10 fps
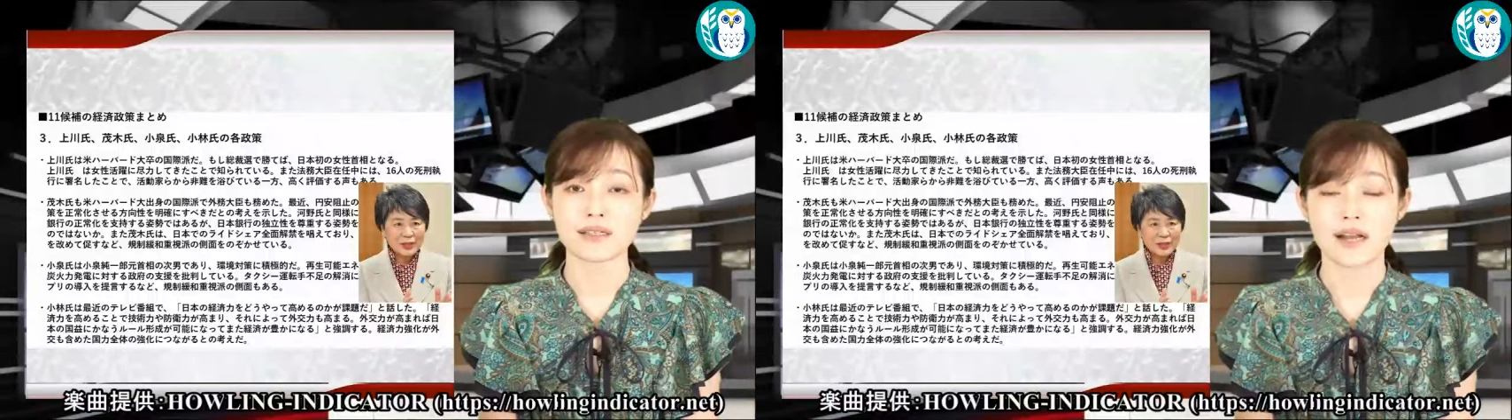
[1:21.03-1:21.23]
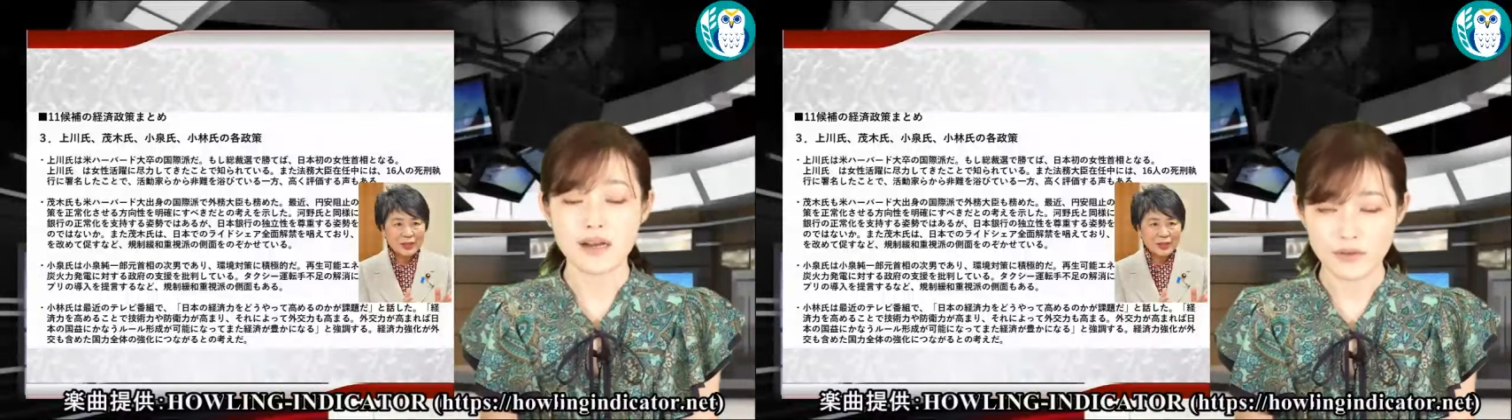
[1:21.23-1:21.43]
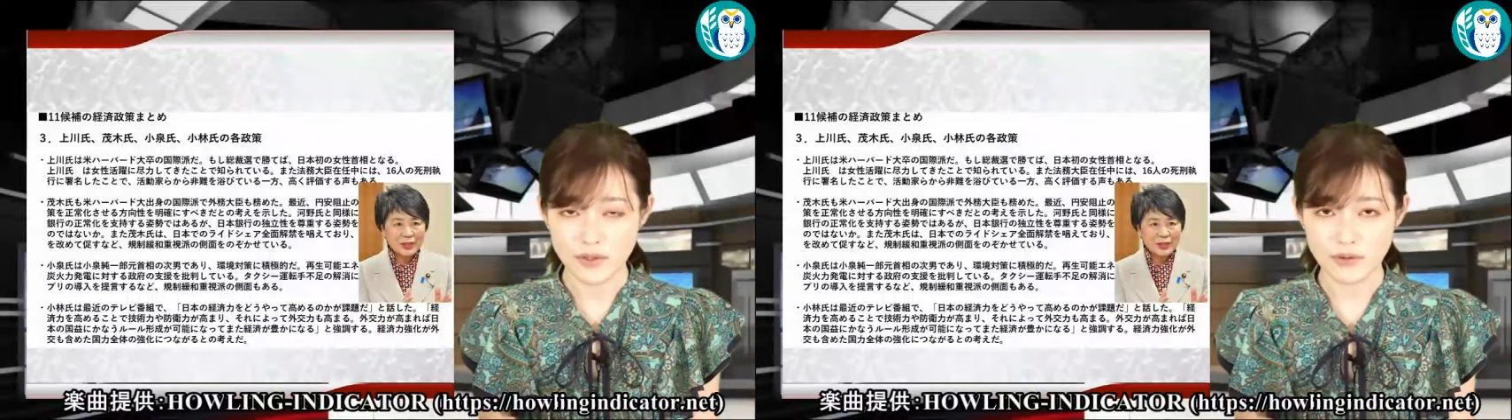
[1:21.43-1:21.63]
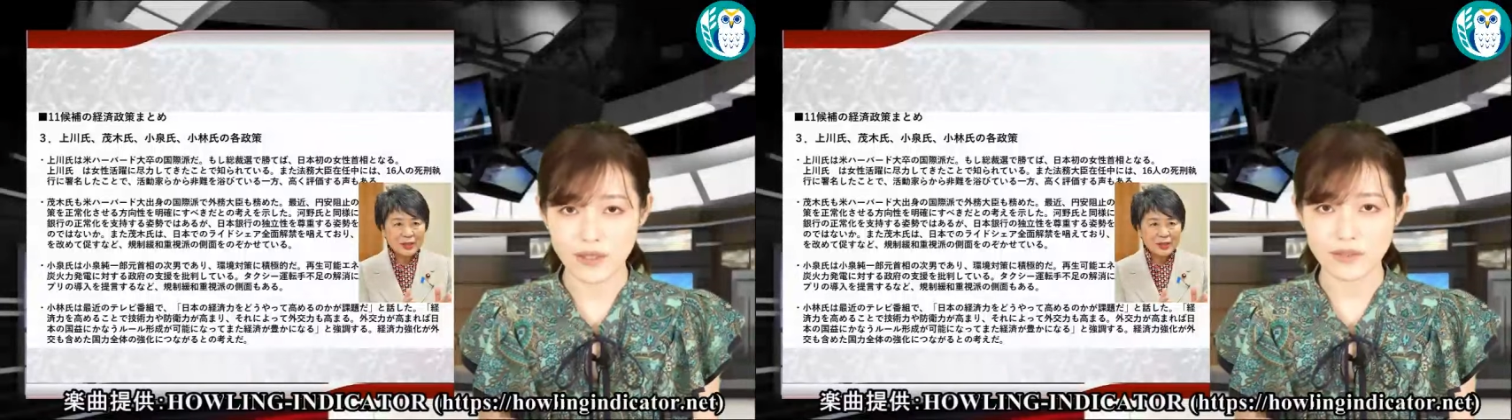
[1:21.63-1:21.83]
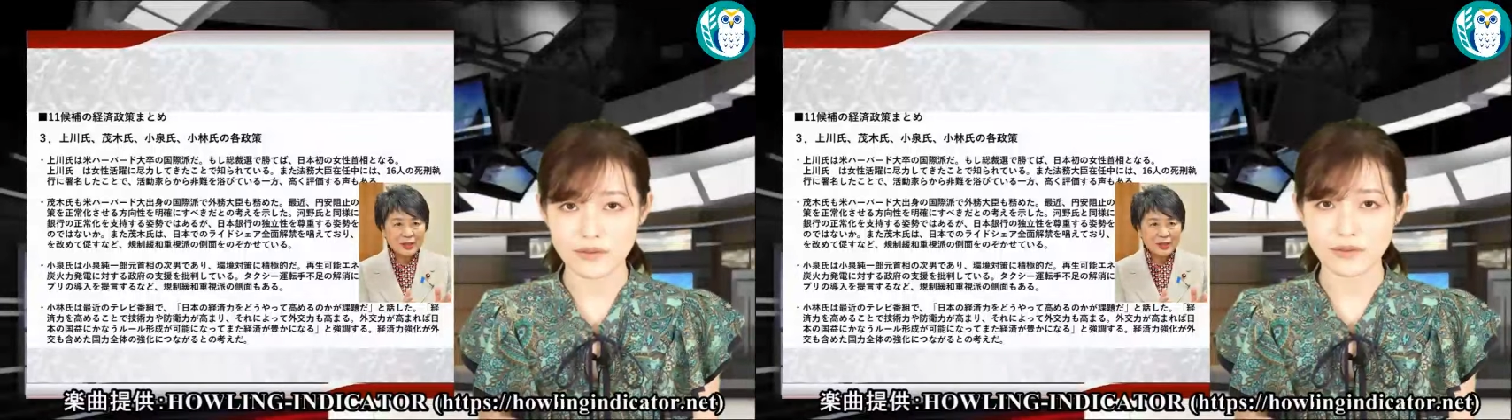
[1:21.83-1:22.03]
高く評
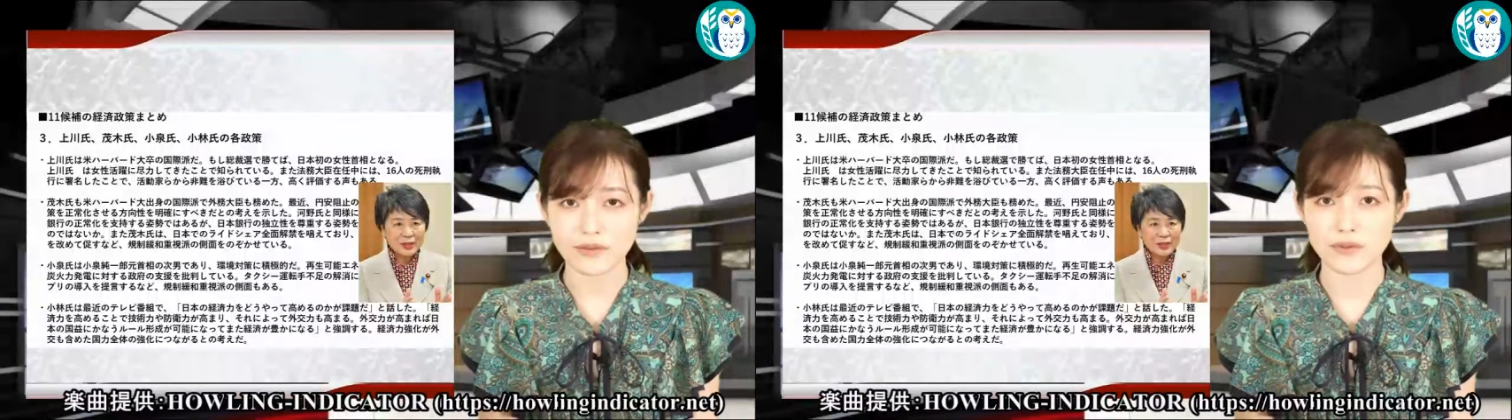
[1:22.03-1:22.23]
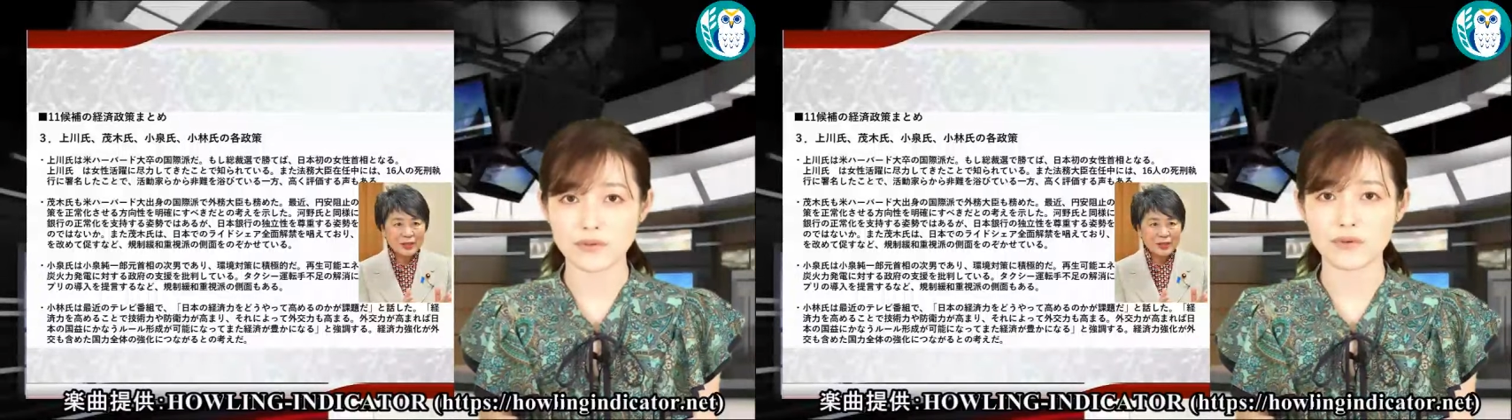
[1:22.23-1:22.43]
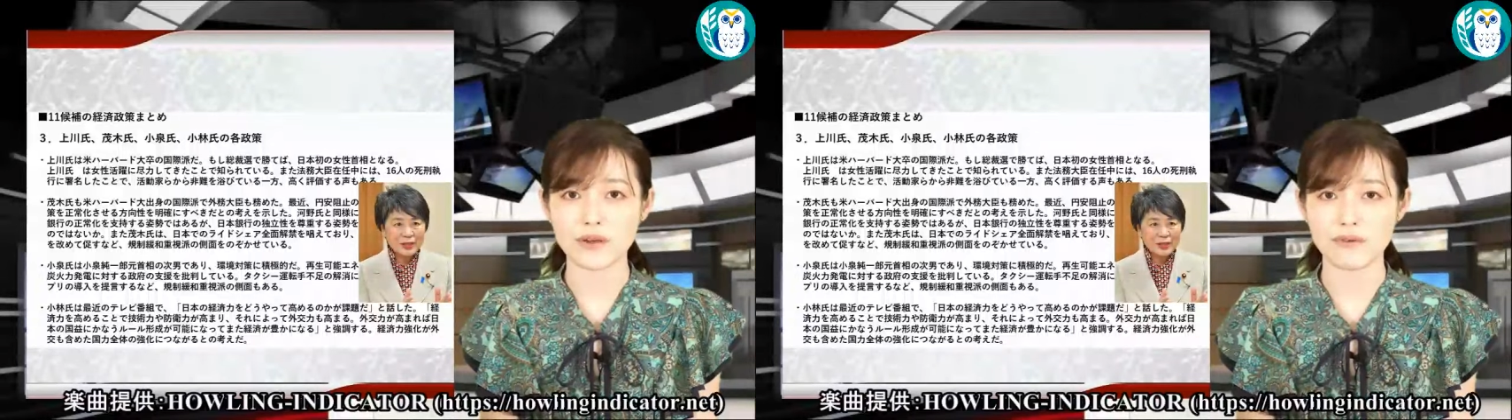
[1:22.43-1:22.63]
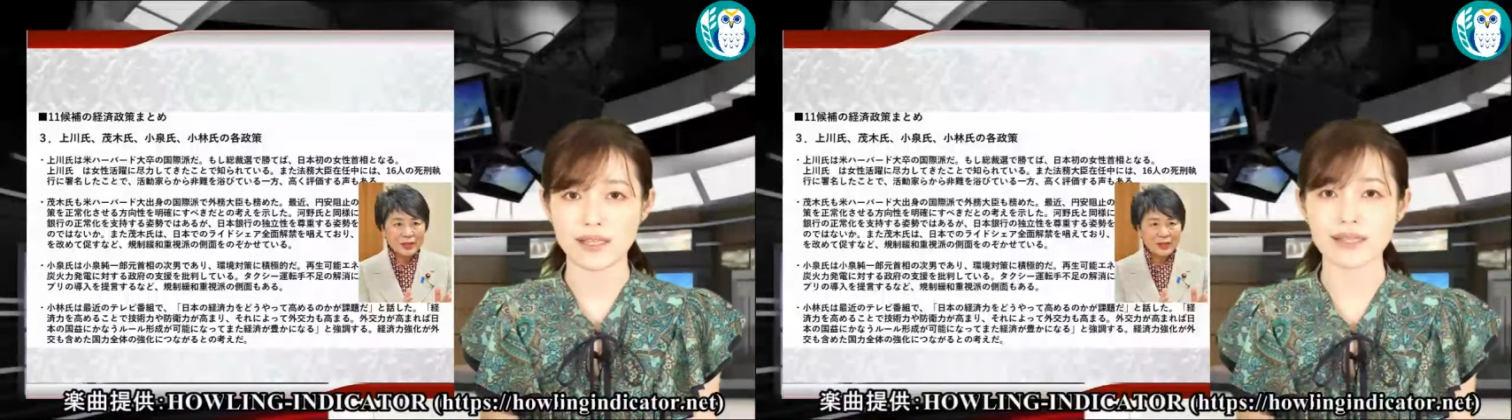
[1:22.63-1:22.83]
価するという声は